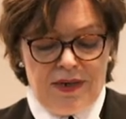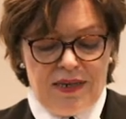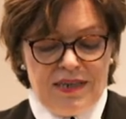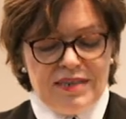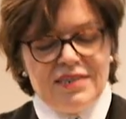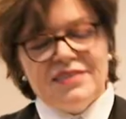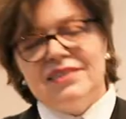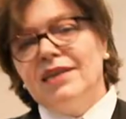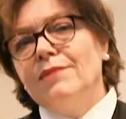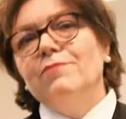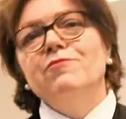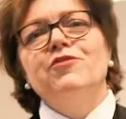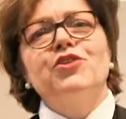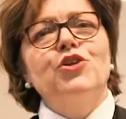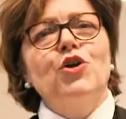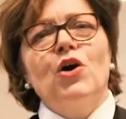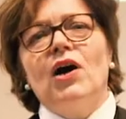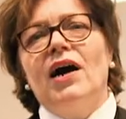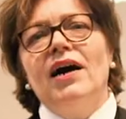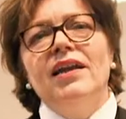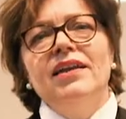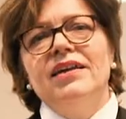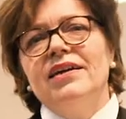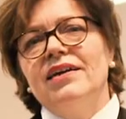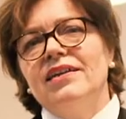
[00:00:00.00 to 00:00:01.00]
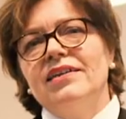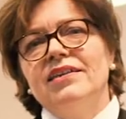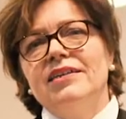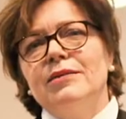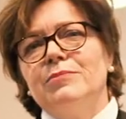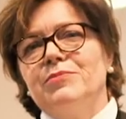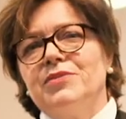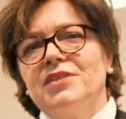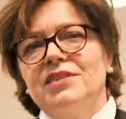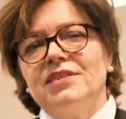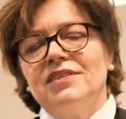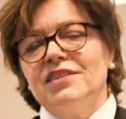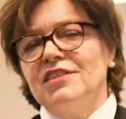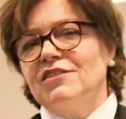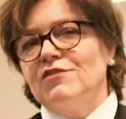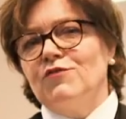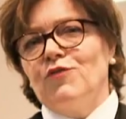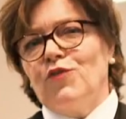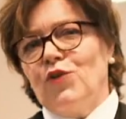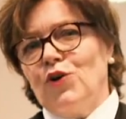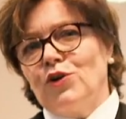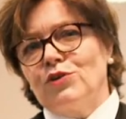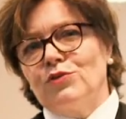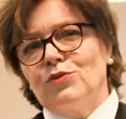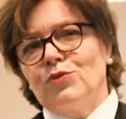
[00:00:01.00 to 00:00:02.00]
Das haben wir doch alle erlebt in
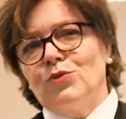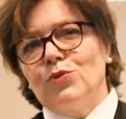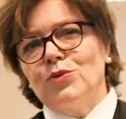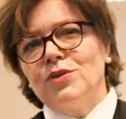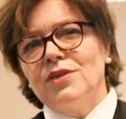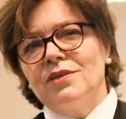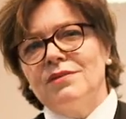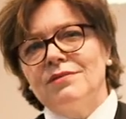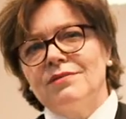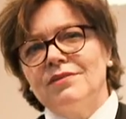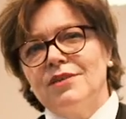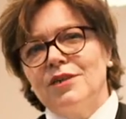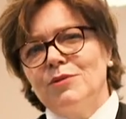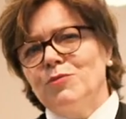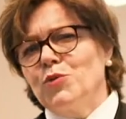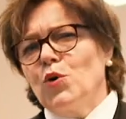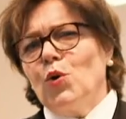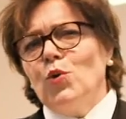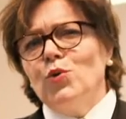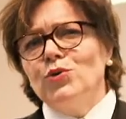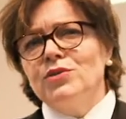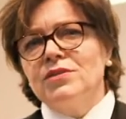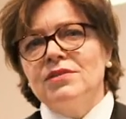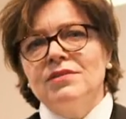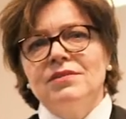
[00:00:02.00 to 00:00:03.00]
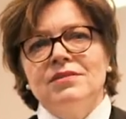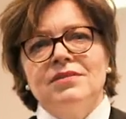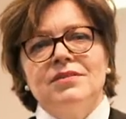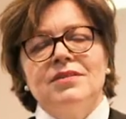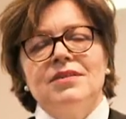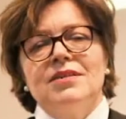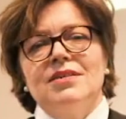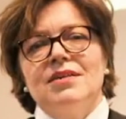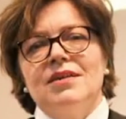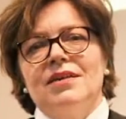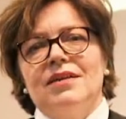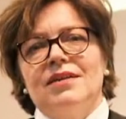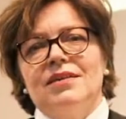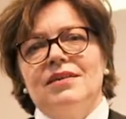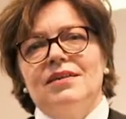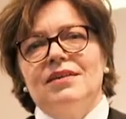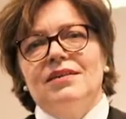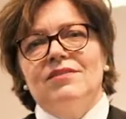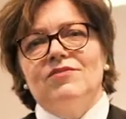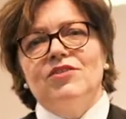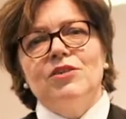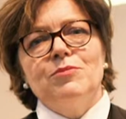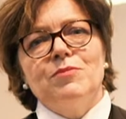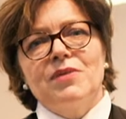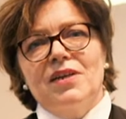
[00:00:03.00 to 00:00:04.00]
diesen Wochen, oder? Im Großen
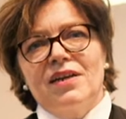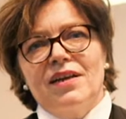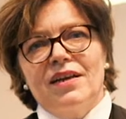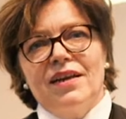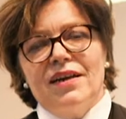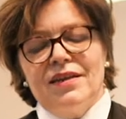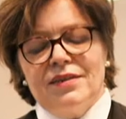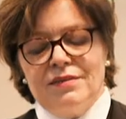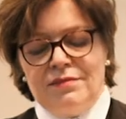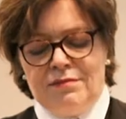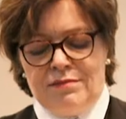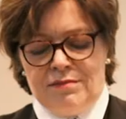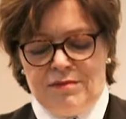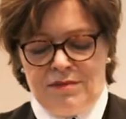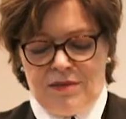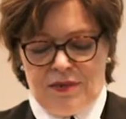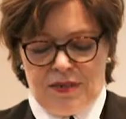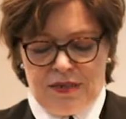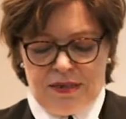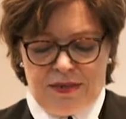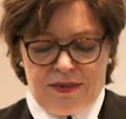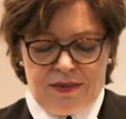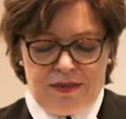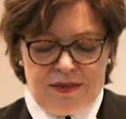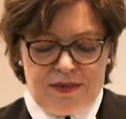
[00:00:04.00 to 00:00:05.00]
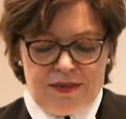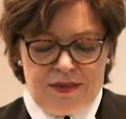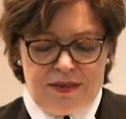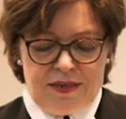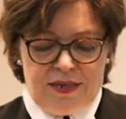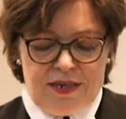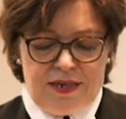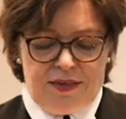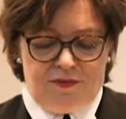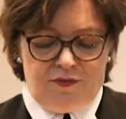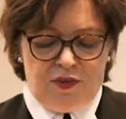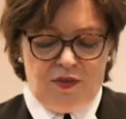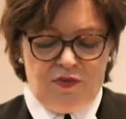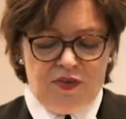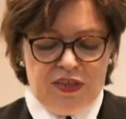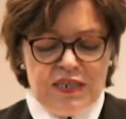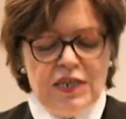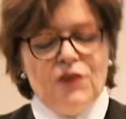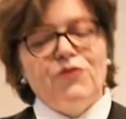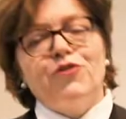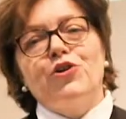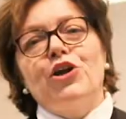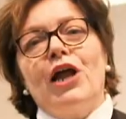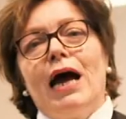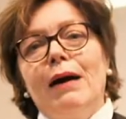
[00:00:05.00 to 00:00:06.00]
wie im Kleinen. Wie wir
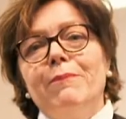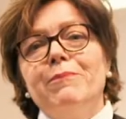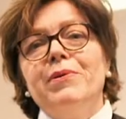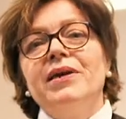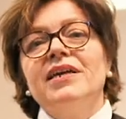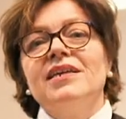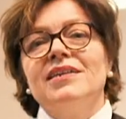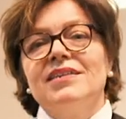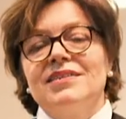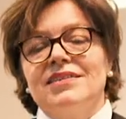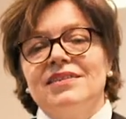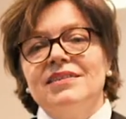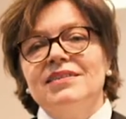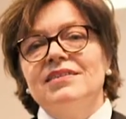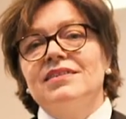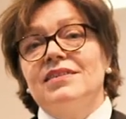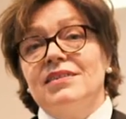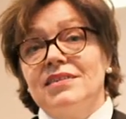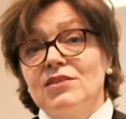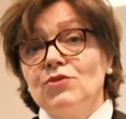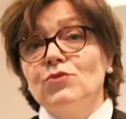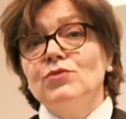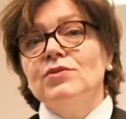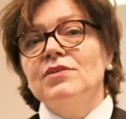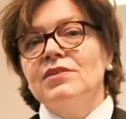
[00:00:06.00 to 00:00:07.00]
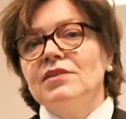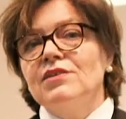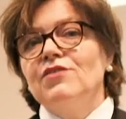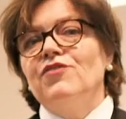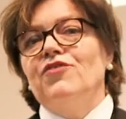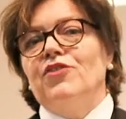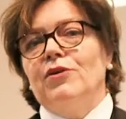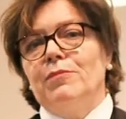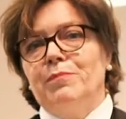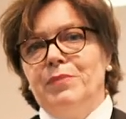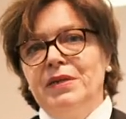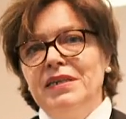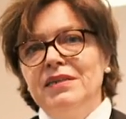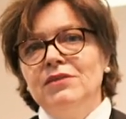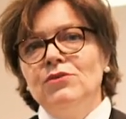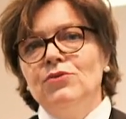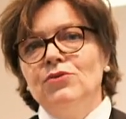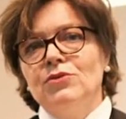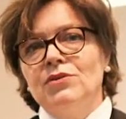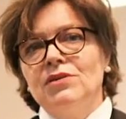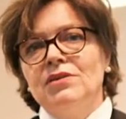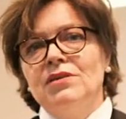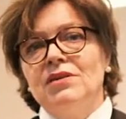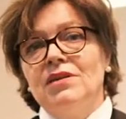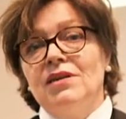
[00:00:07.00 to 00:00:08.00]
davon abhängig sind, dass unsere
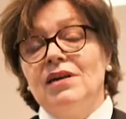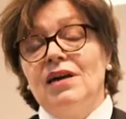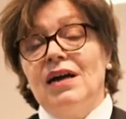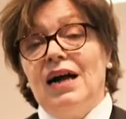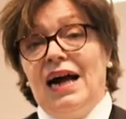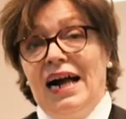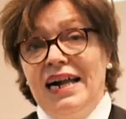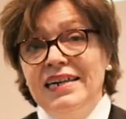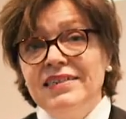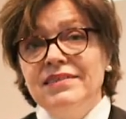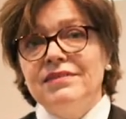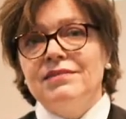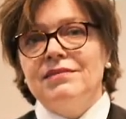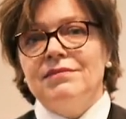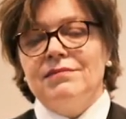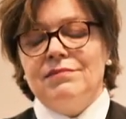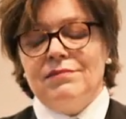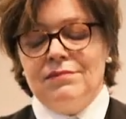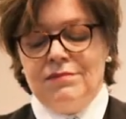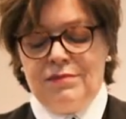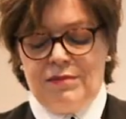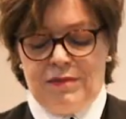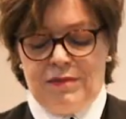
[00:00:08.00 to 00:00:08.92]
Verbindungen halten,